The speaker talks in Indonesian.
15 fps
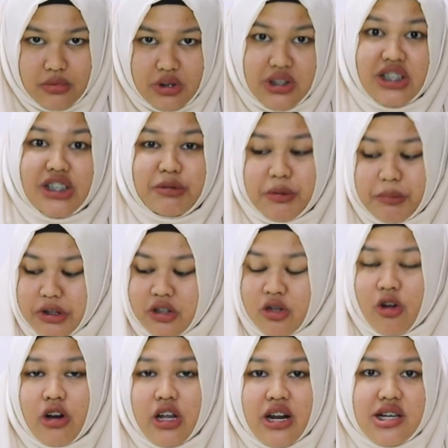Jadi teman-teman
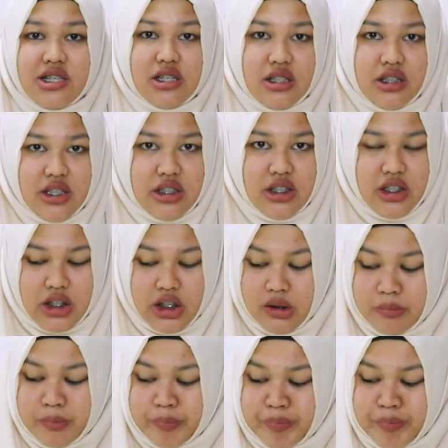kalau yang rasa KitKat ini